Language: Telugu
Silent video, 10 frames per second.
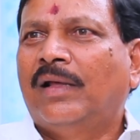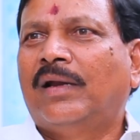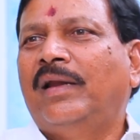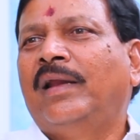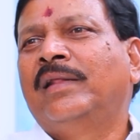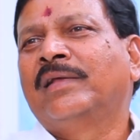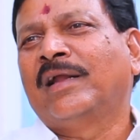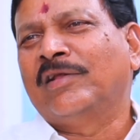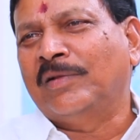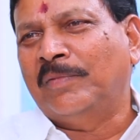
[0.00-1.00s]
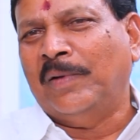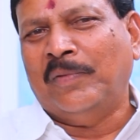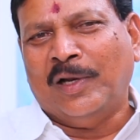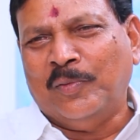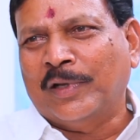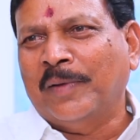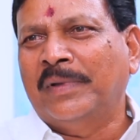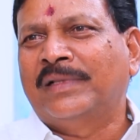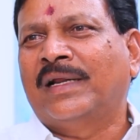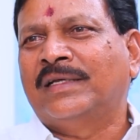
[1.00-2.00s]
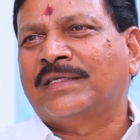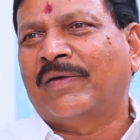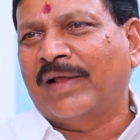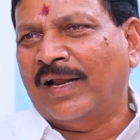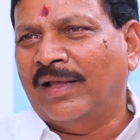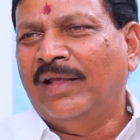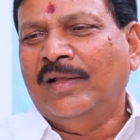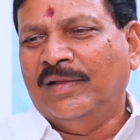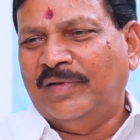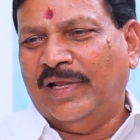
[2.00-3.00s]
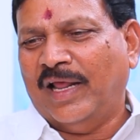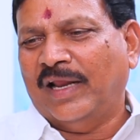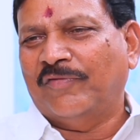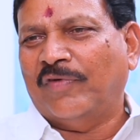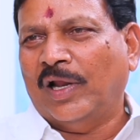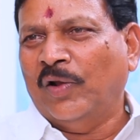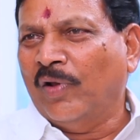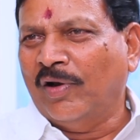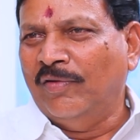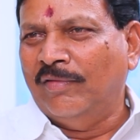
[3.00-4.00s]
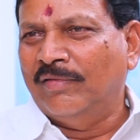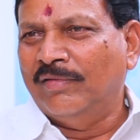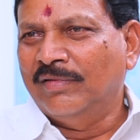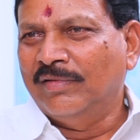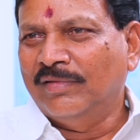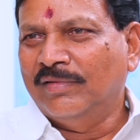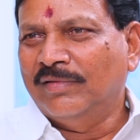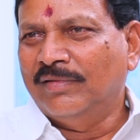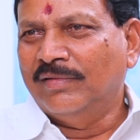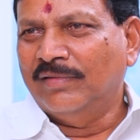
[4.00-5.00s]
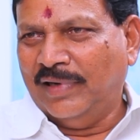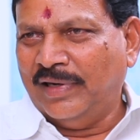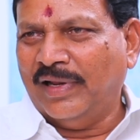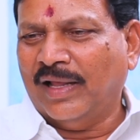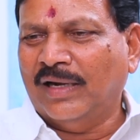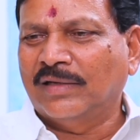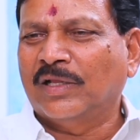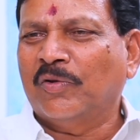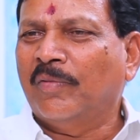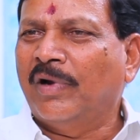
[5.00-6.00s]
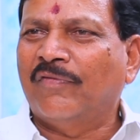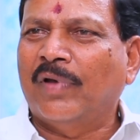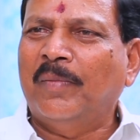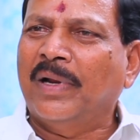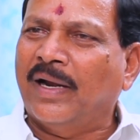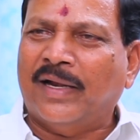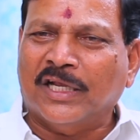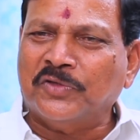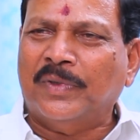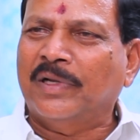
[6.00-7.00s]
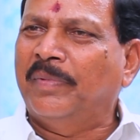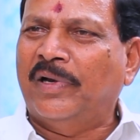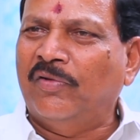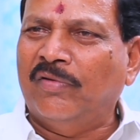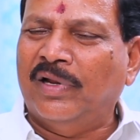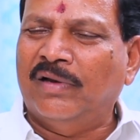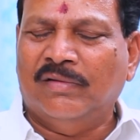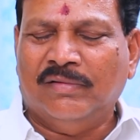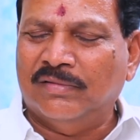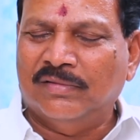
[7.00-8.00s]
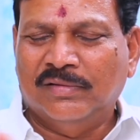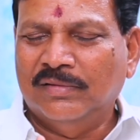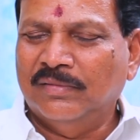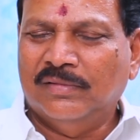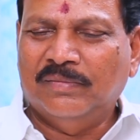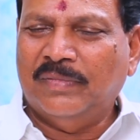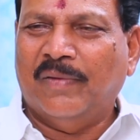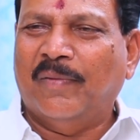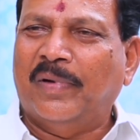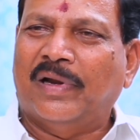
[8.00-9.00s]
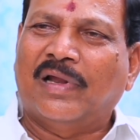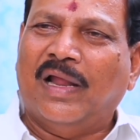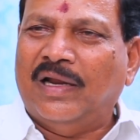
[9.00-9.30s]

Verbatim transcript: మరి నేనెందుకు కలుగుతావు బాబు ఆయన ముఖ్యమంత్రి ఆయన ఇష్టం ఆయన నేను ఆయన ఫాలోవర్ను ఎన్టీఆర్ అండ్ చంద్రబాబు నాయుడు ఫ్యామిలీకి అటాచ్మెంట్గా పెరిగినోడు నేను మేము అప్పుడు ఎట్లా